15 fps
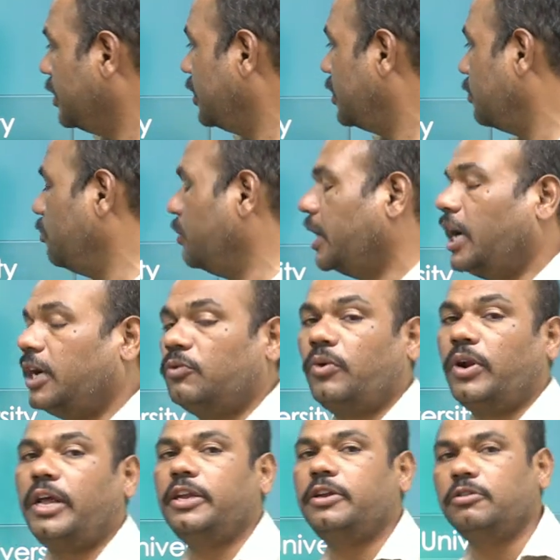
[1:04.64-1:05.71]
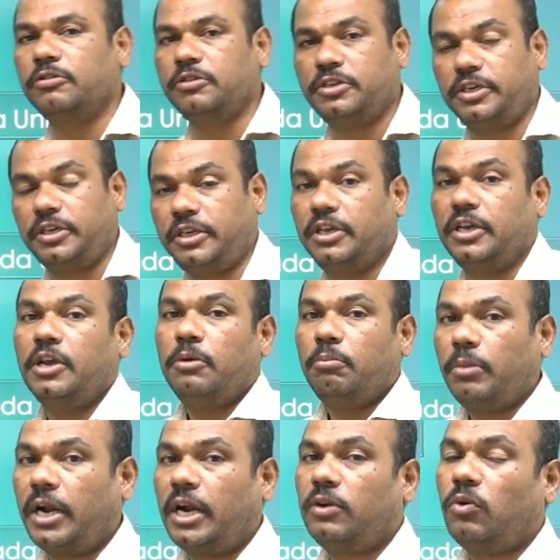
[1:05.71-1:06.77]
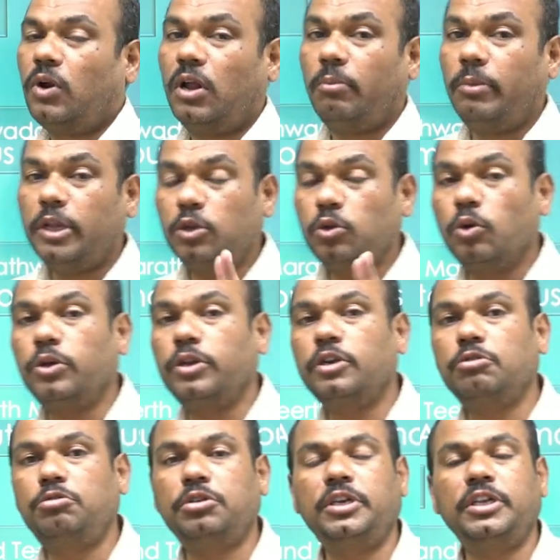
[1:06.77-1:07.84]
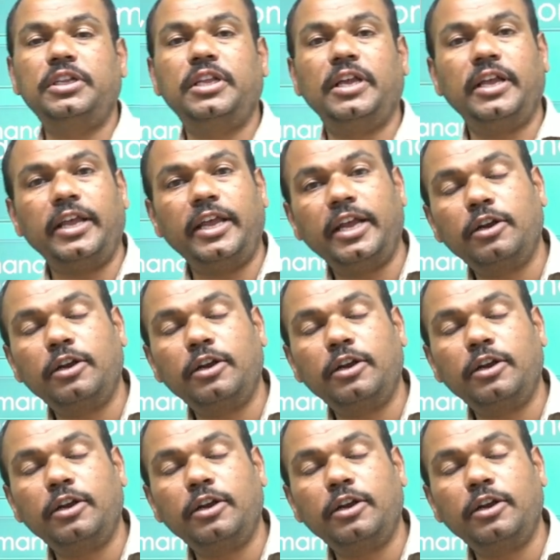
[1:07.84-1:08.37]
तीर्थ मराठवाड़ा यूनिवर्सिटी मराठवाड़ा में दो यूनिवर्सिटीज़ है